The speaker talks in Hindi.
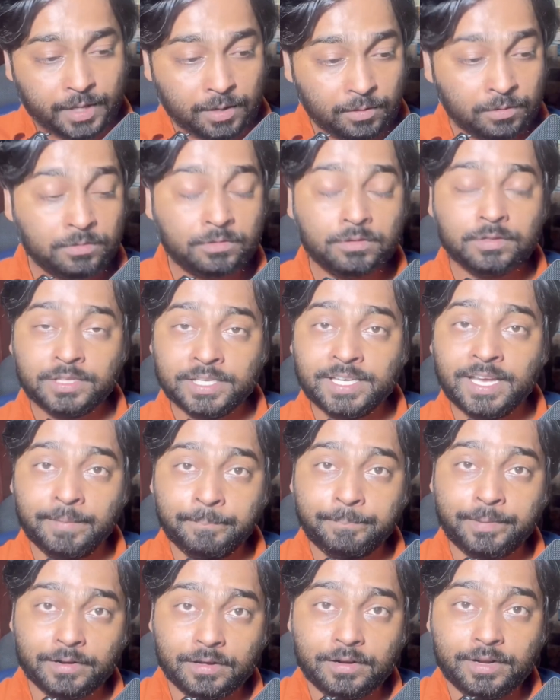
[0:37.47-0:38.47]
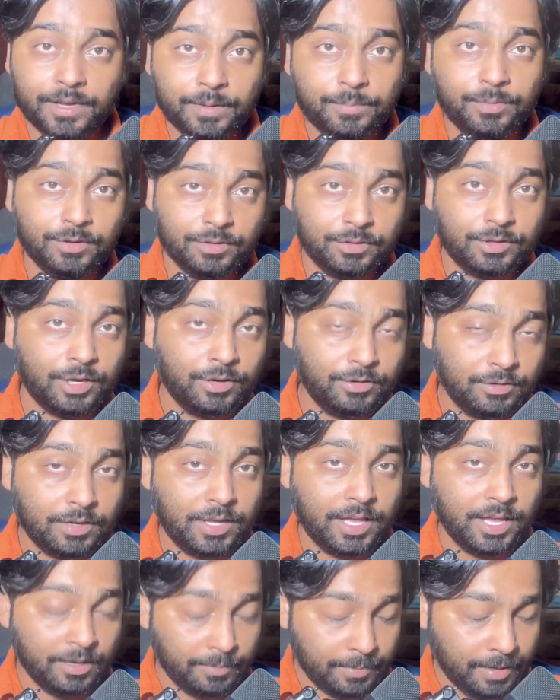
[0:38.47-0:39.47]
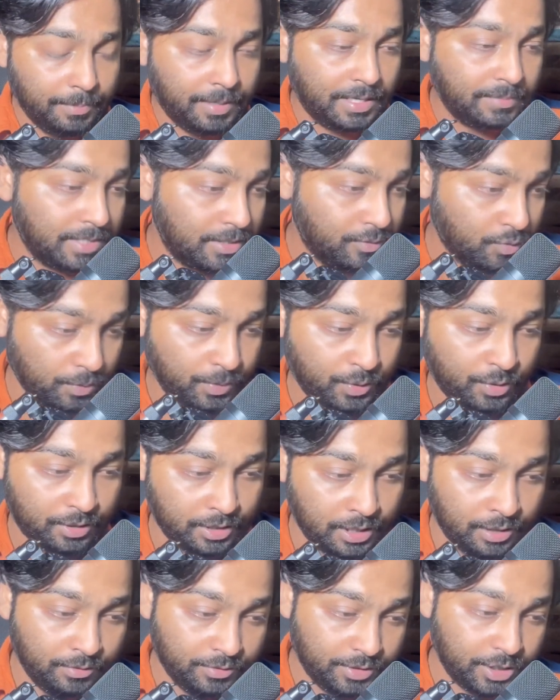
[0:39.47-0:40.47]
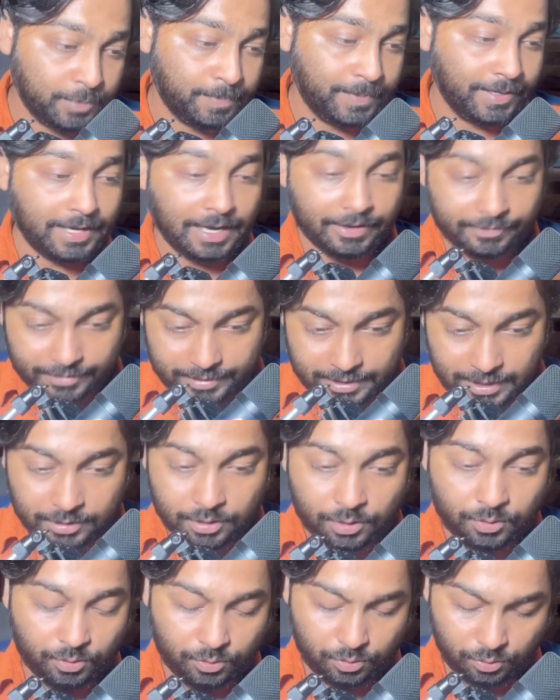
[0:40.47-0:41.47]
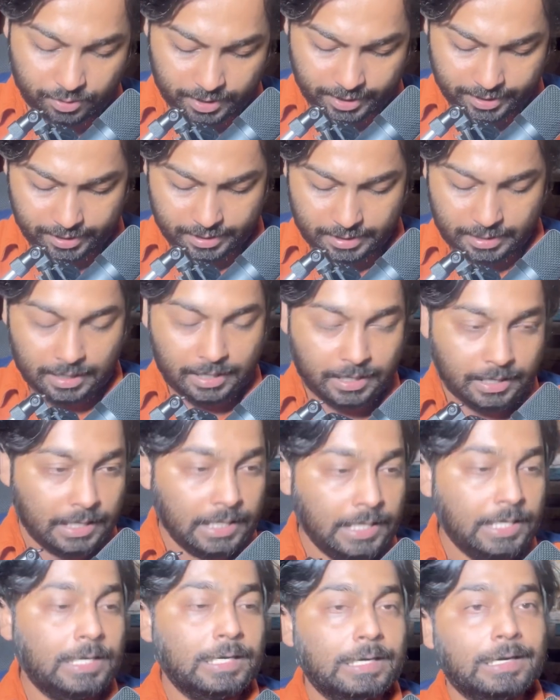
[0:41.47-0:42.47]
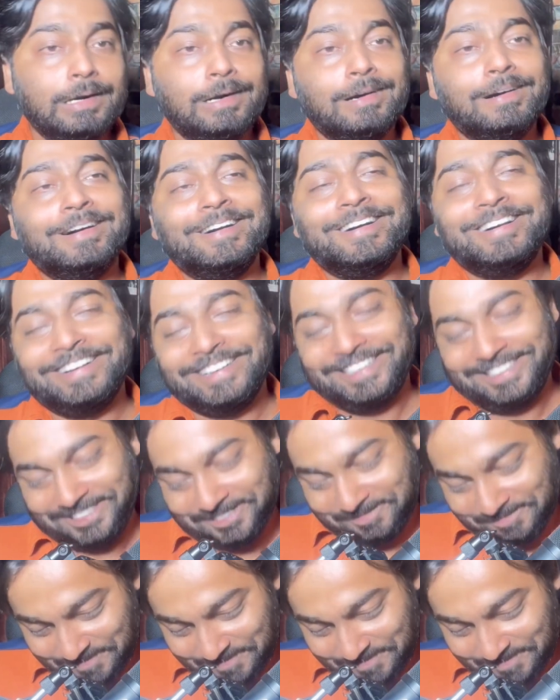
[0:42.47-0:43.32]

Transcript: उनको दी एम्पर ही बोलता हूँ और किंग में बाबर को बोलता हूँ जिसपे काफी ज्यादा लोगों के आ,